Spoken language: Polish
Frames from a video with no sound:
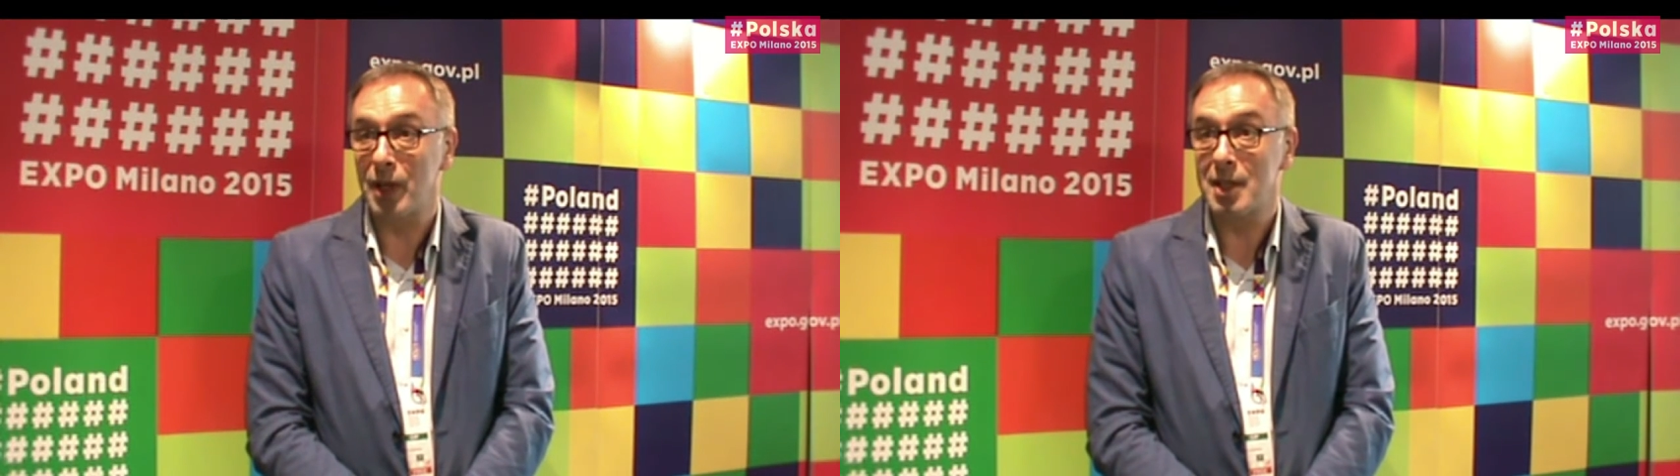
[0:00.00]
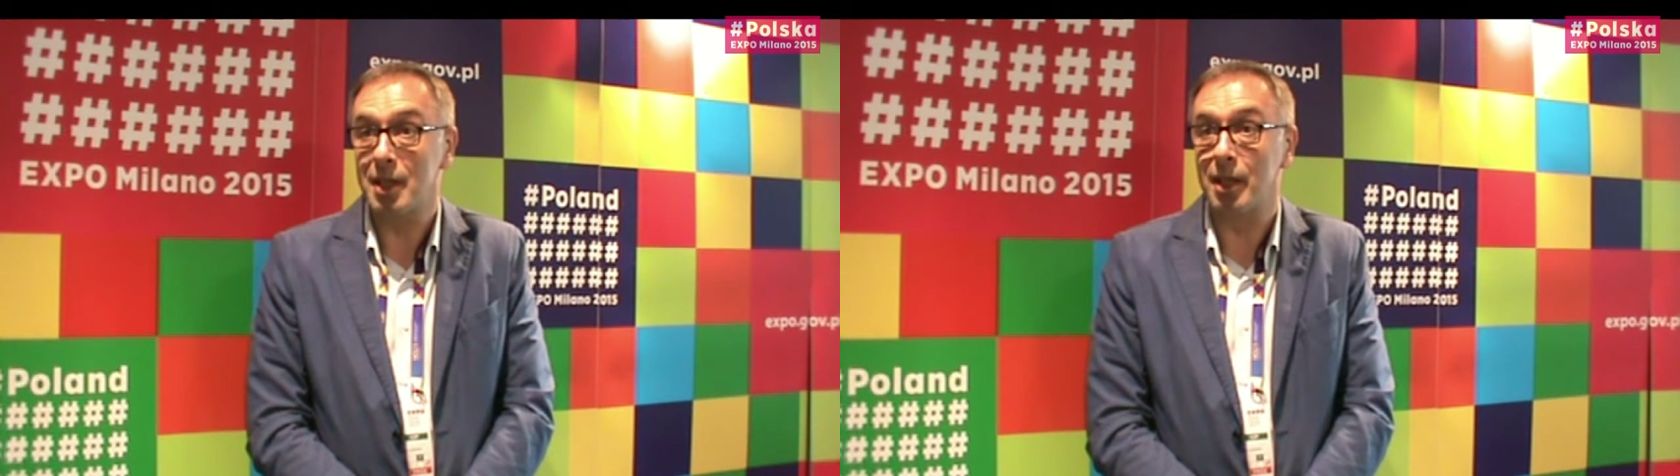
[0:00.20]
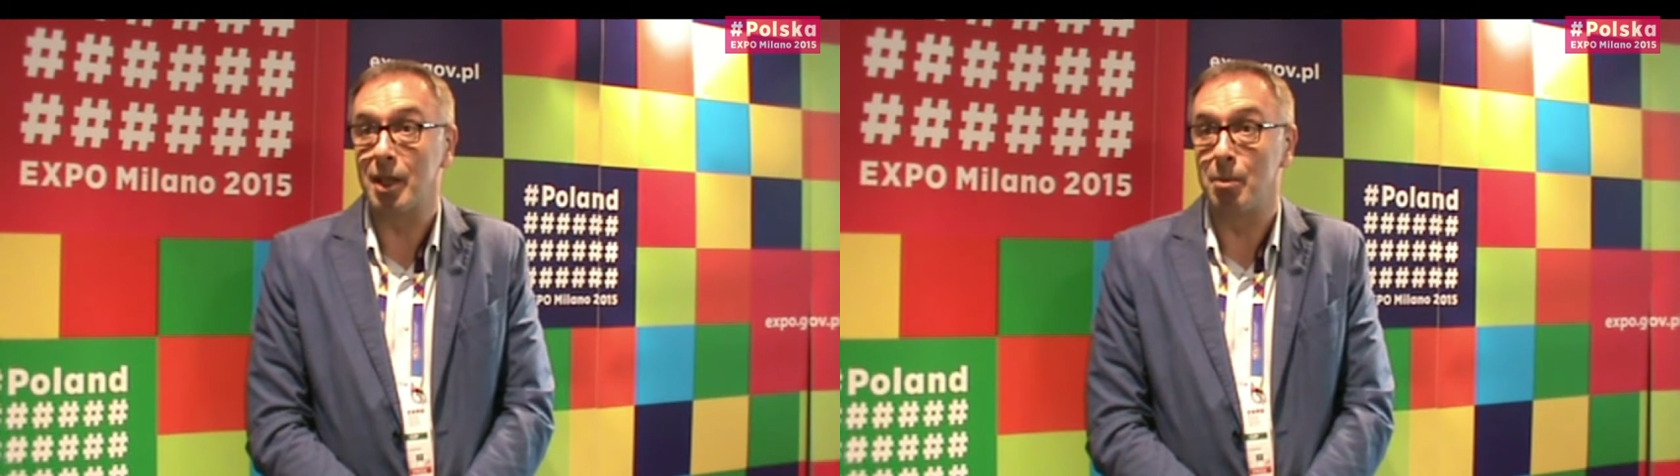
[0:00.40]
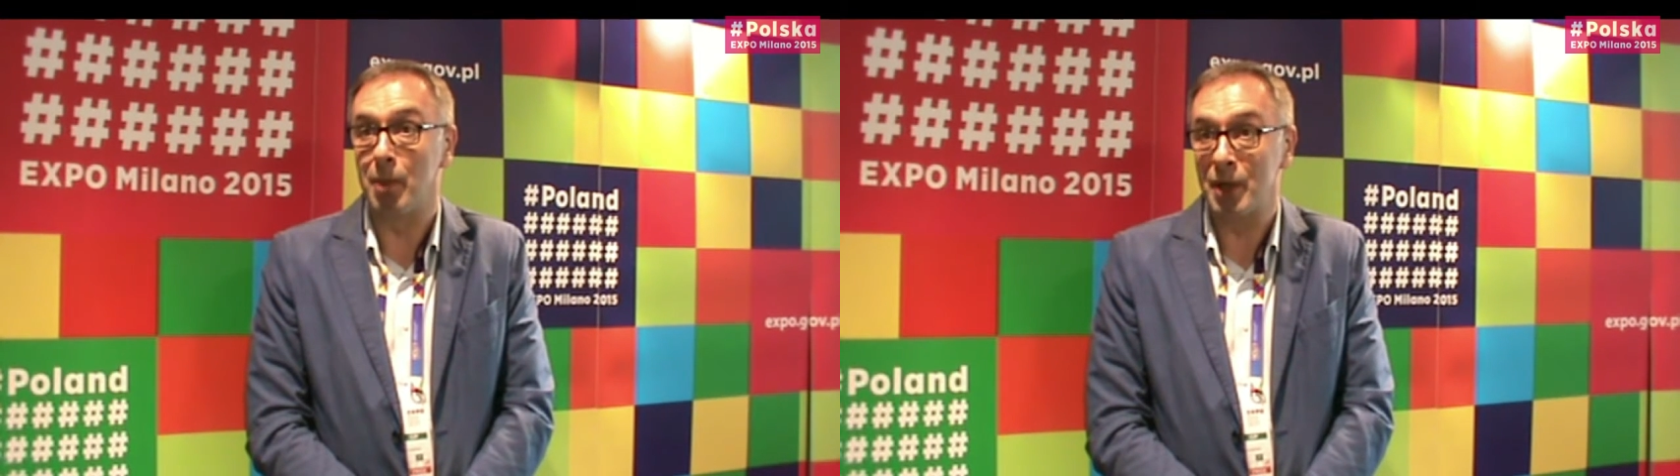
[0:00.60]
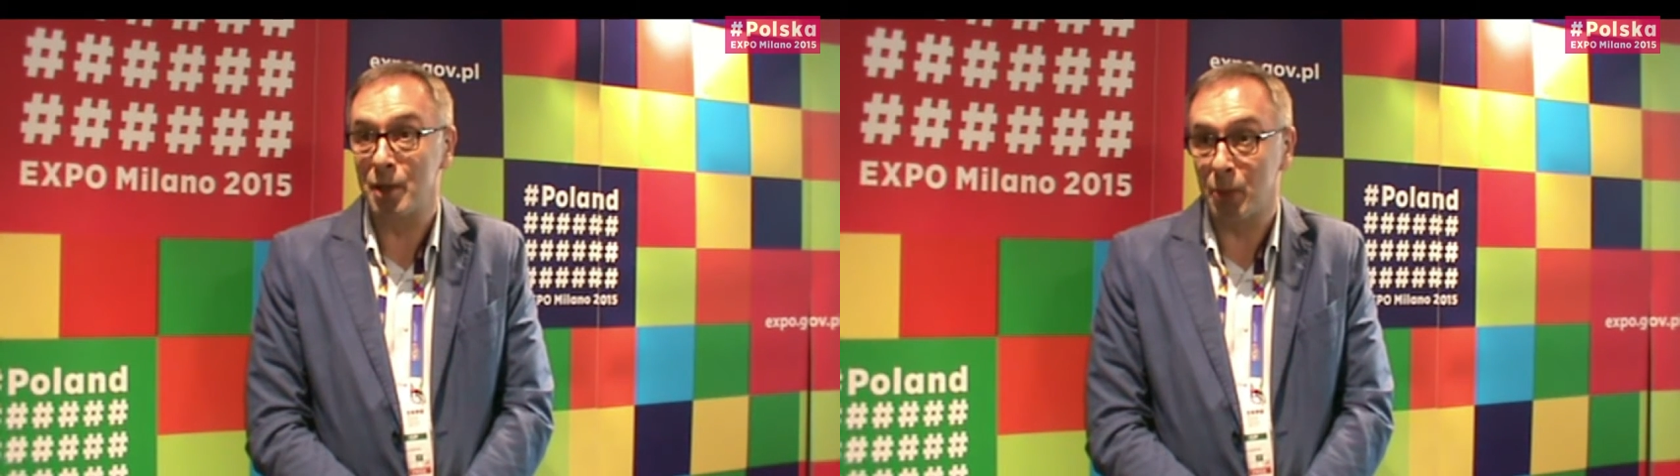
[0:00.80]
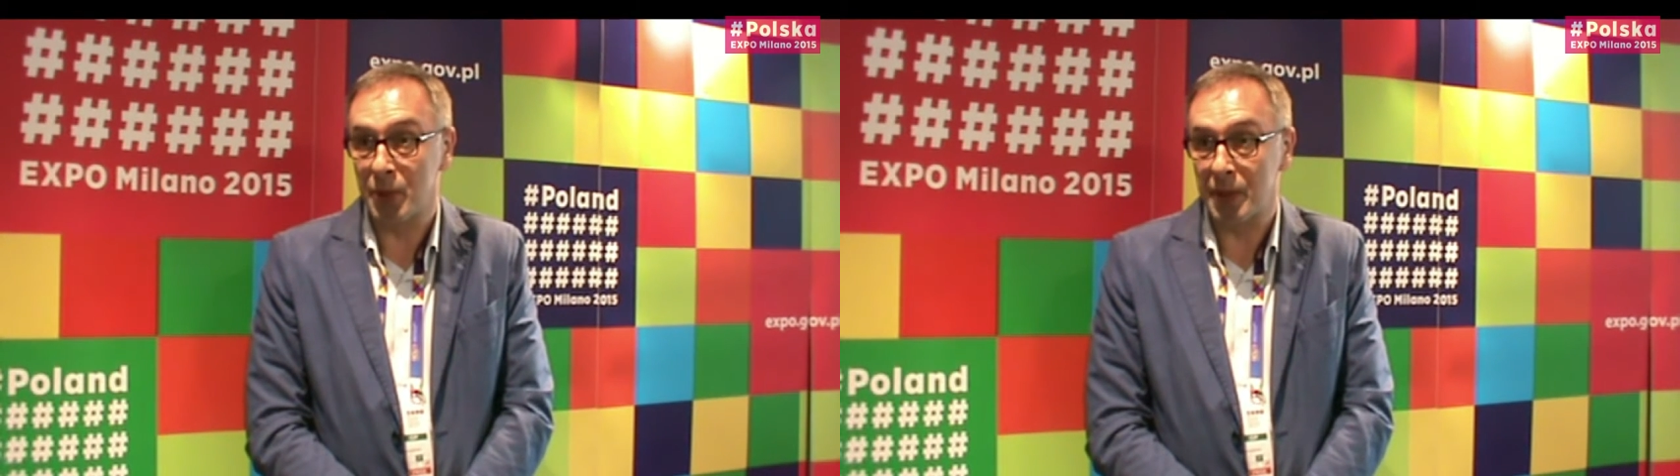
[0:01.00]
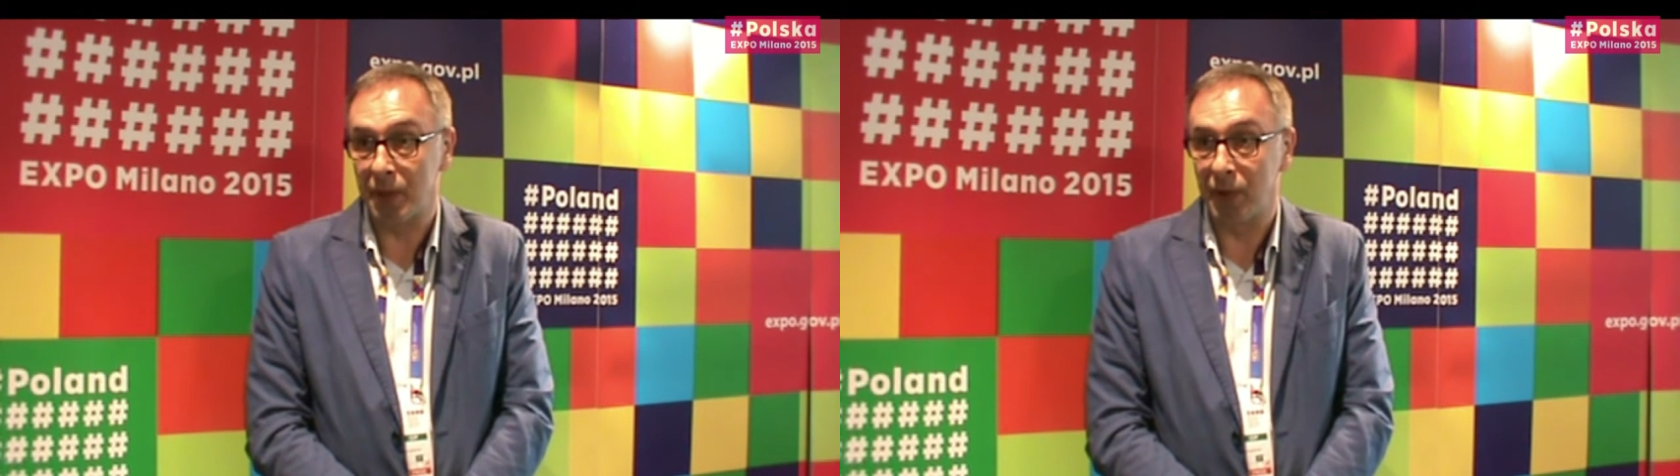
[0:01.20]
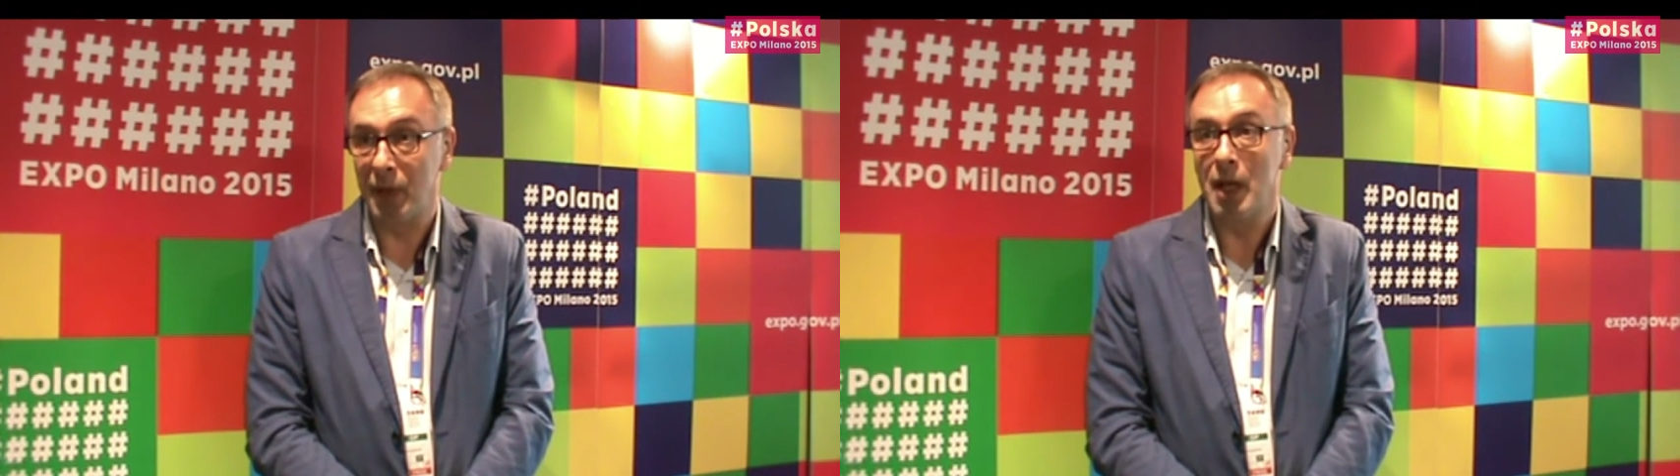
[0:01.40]
nas ich bardzo
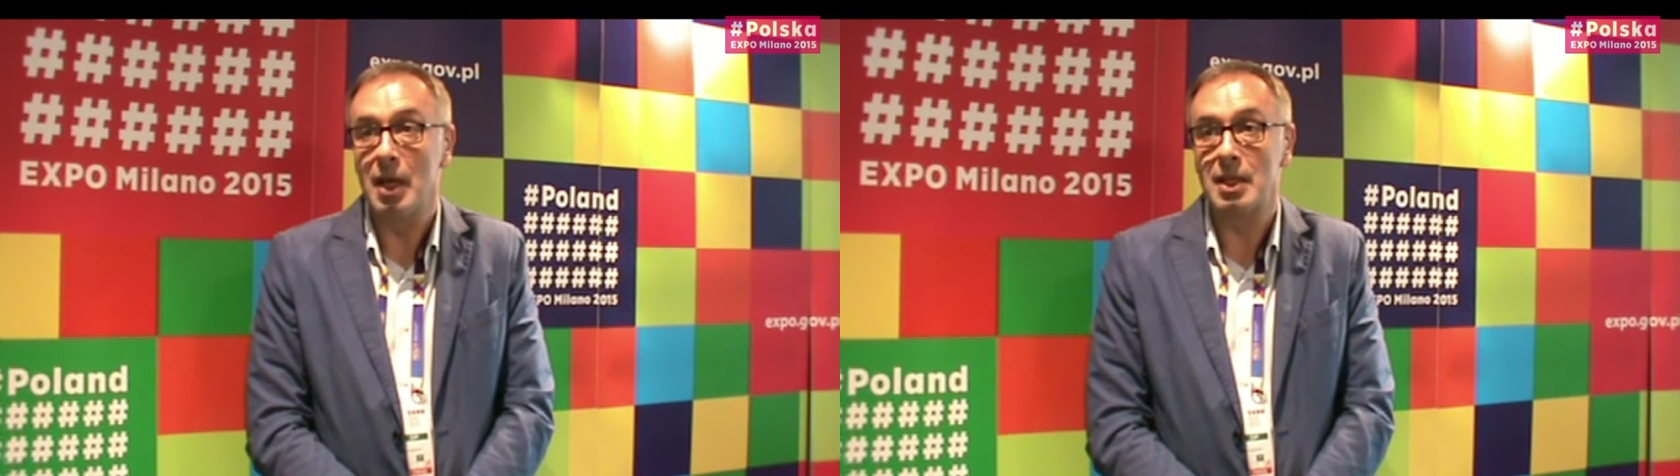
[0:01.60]
pozytywnie,